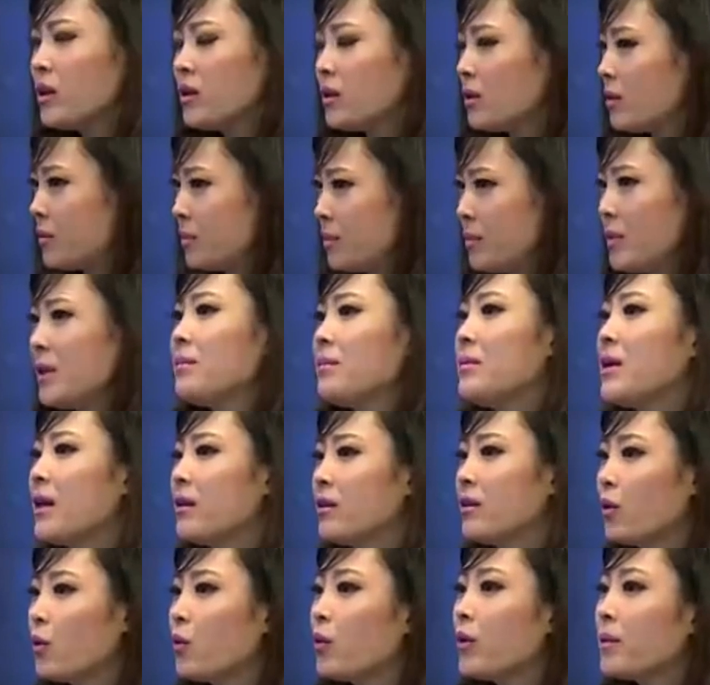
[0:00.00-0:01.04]
可避
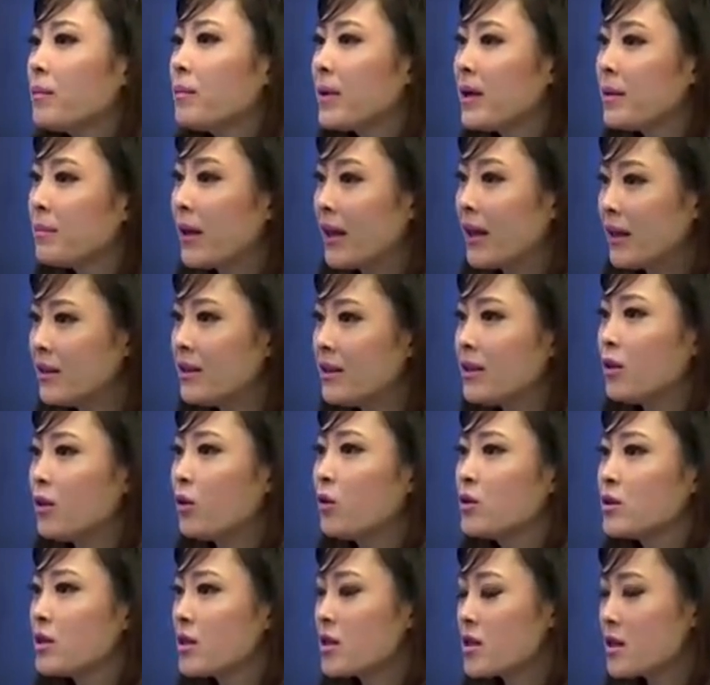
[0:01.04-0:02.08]
免的会被媒体
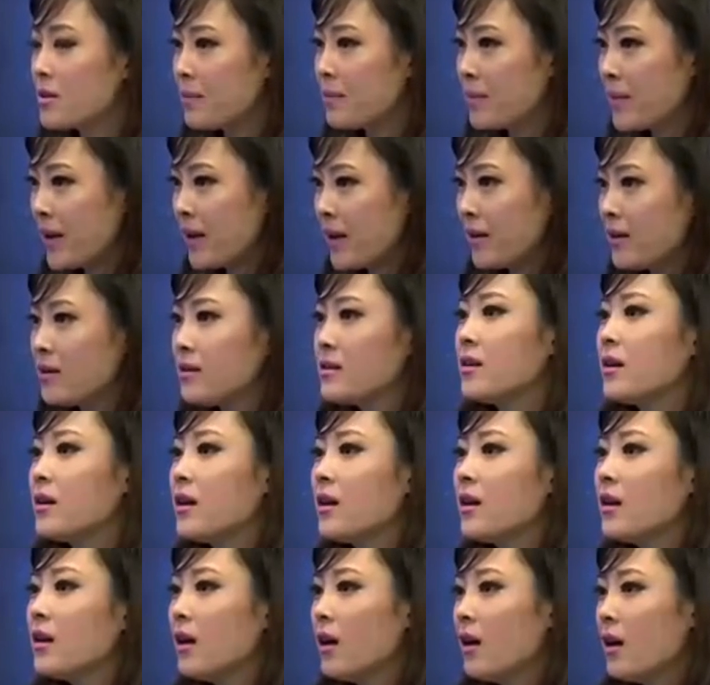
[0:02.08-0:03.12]
或者是被一
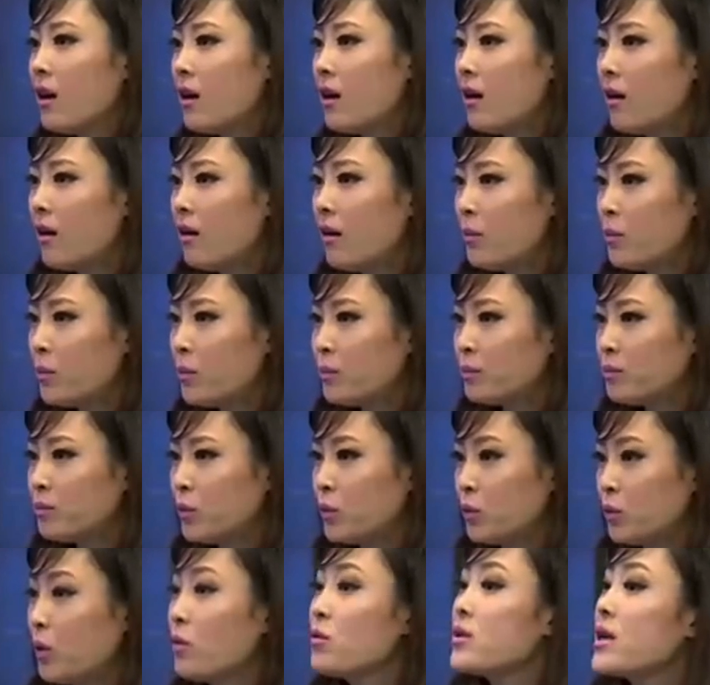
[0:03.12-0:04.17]
些呃
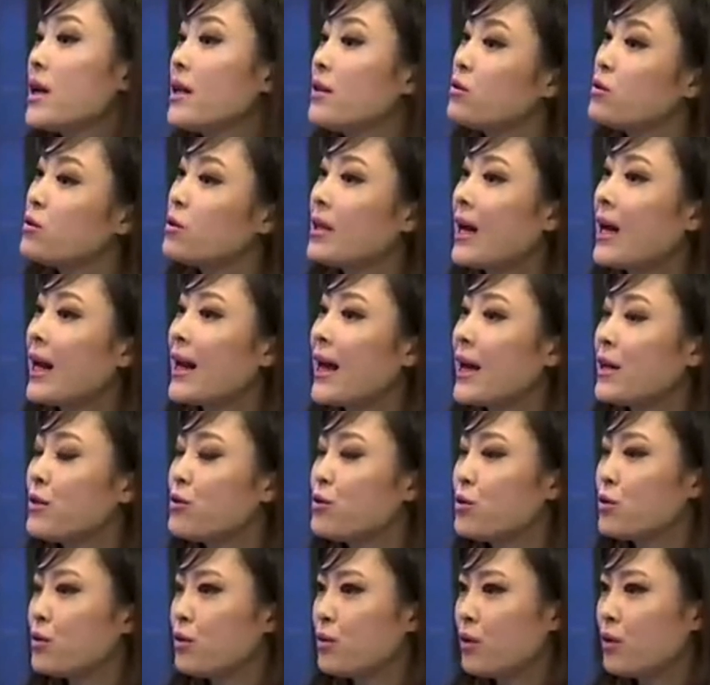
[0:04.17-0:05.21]
普通人去拿
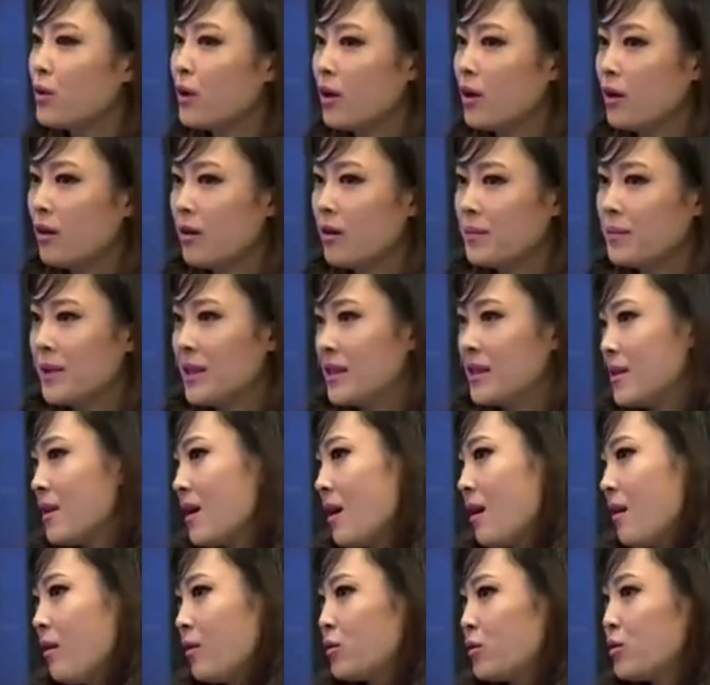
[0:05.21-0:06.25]
来去比
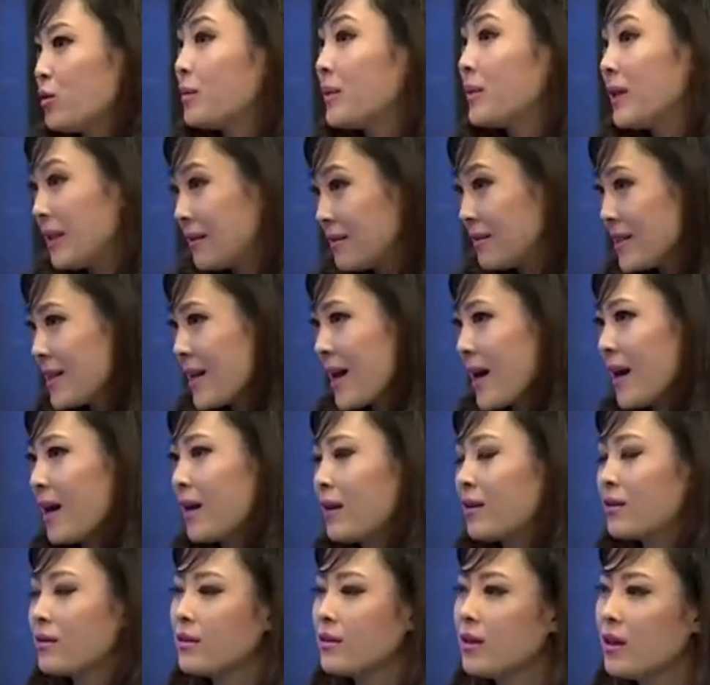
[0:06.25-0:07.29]
较、去评
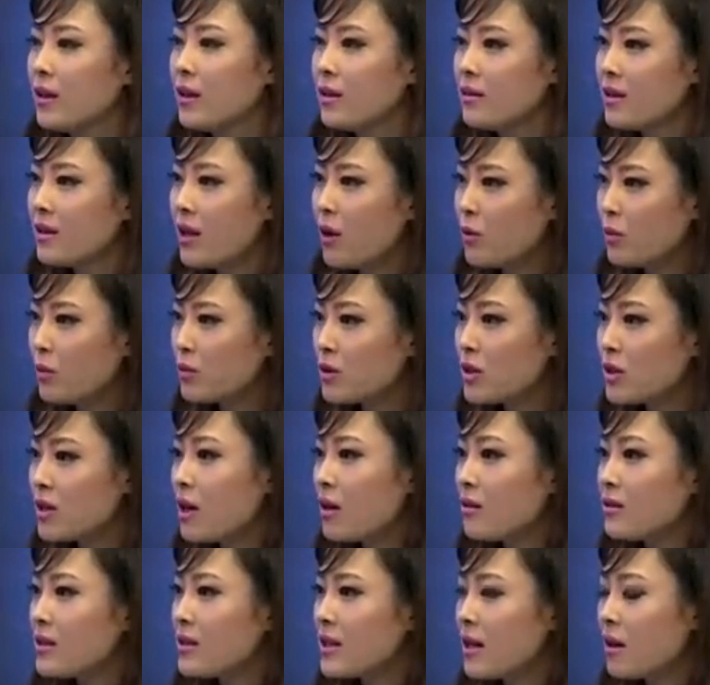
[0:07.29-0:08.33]
价。那我不知
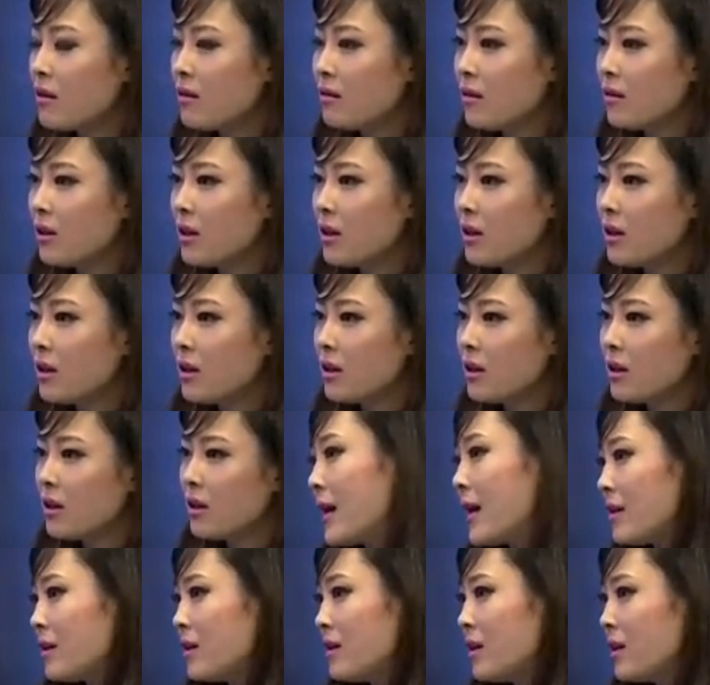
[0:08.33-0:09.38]
道，像一
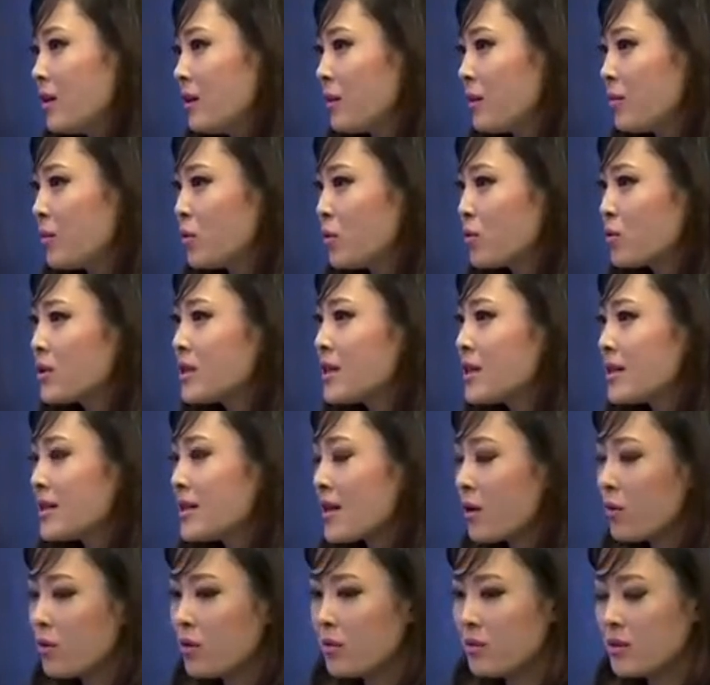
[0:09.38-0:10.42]
凡，那比如说现
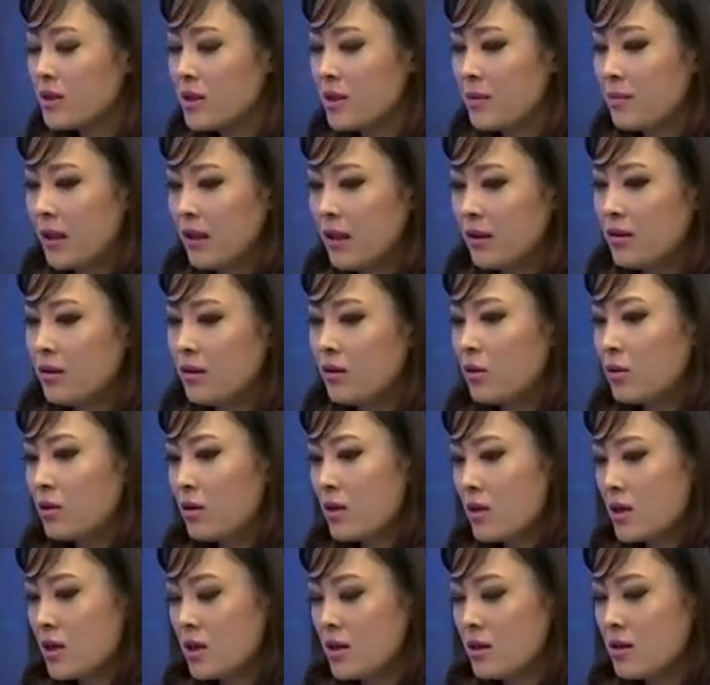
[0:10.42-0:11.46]
在会有一些媒体或
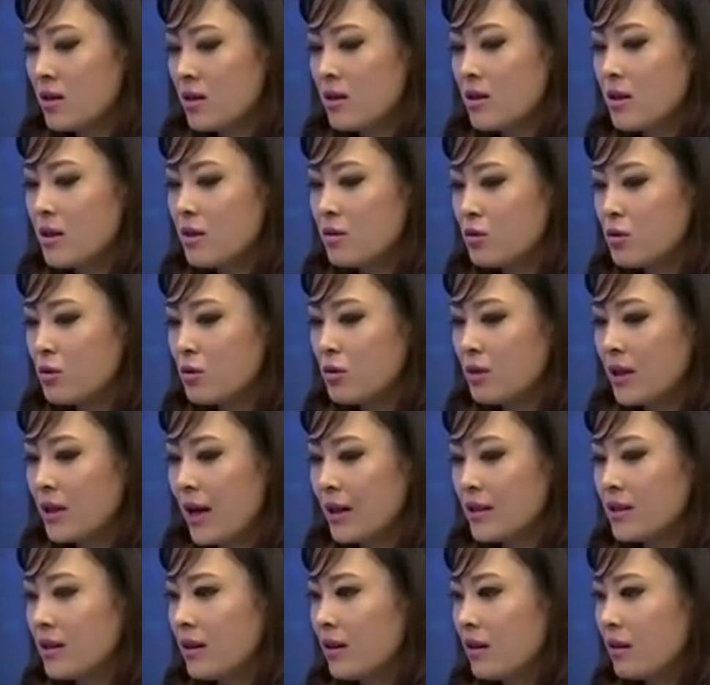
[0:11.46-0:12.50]
者是一些人去
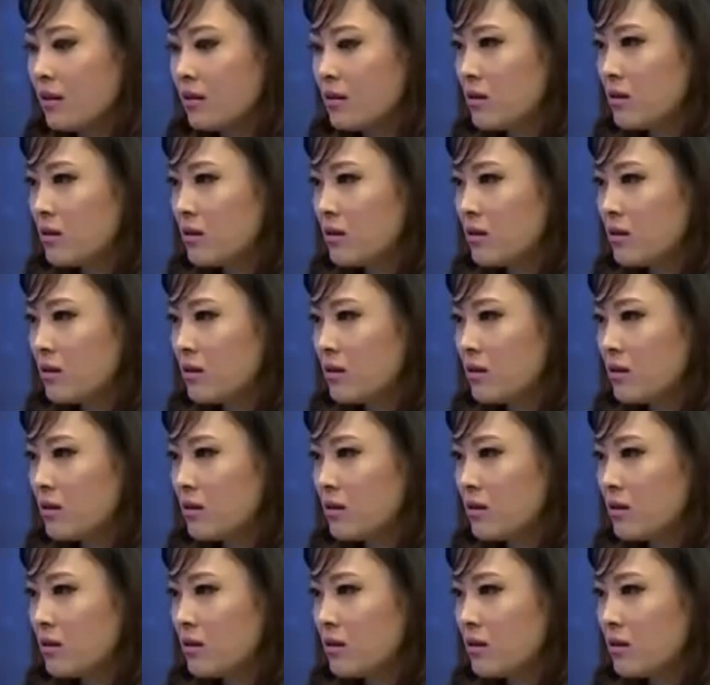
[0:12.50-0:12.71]
拿你